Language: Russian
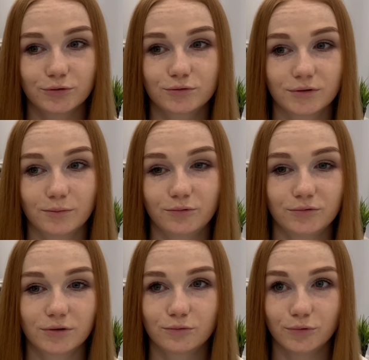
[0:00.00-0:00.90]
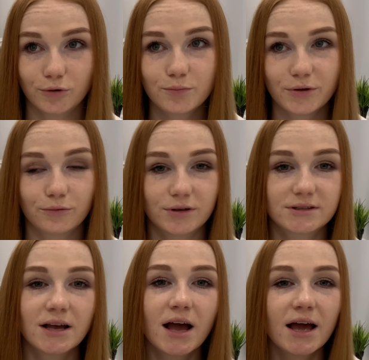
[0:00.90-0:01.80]
что нам будет так удобнее, у
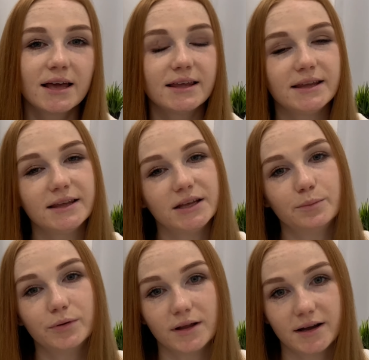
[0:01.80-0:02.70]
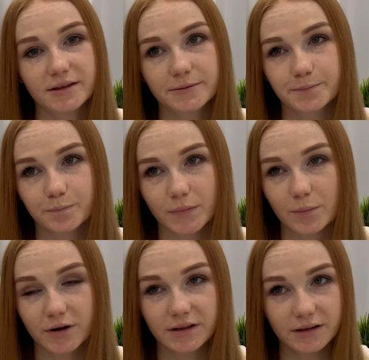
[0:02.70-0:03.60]
нас и планер
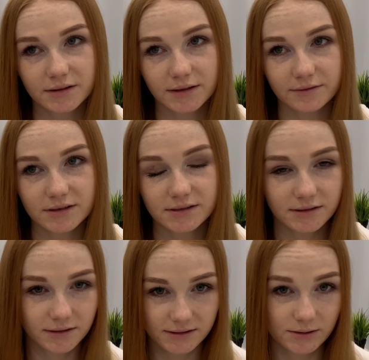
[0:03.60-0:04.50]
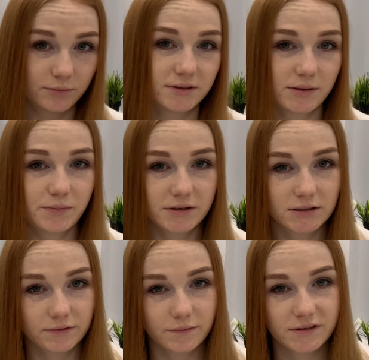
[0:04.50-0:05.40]
магнитный висит, где мы
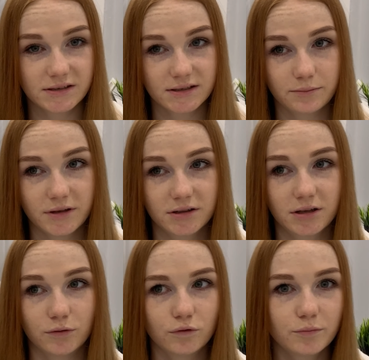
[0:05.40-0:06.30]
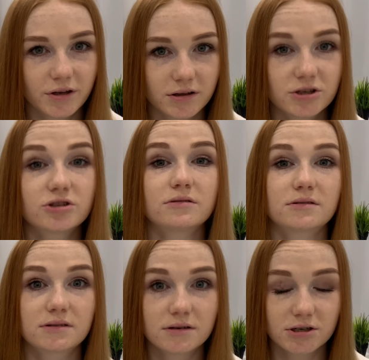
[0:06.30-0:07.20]
записываем все заметки, но он меня начал
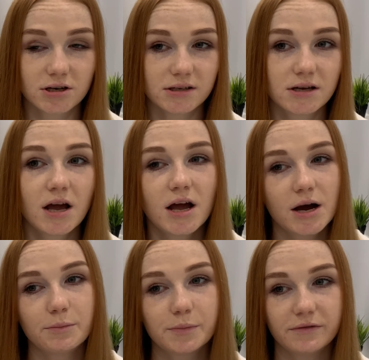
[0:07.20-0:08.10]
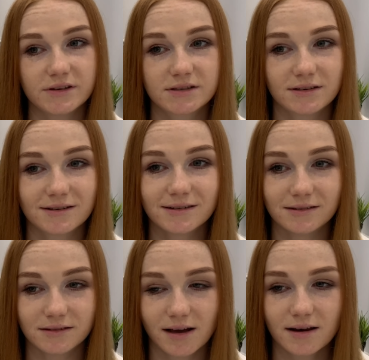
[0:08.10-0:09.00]
раздражать. Мы повесили
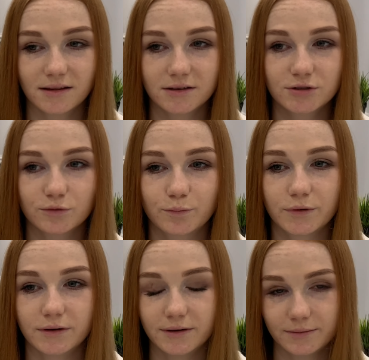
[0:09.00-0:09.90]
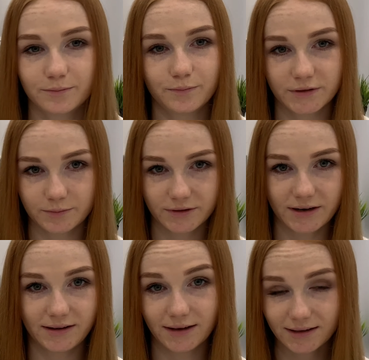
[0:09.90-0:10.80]
календарь, да, чтобы э,
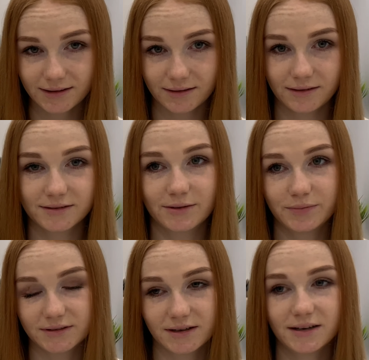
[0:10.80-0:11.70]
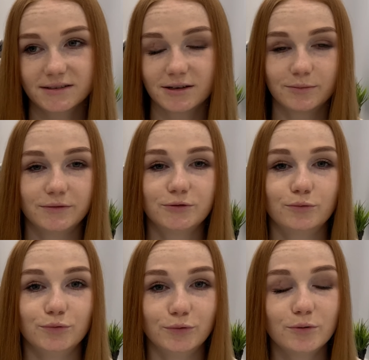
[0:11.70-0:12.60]
посмотреть даты, записать, как бы
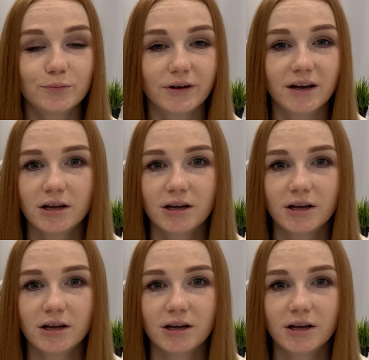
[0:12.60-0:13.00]
все удобно,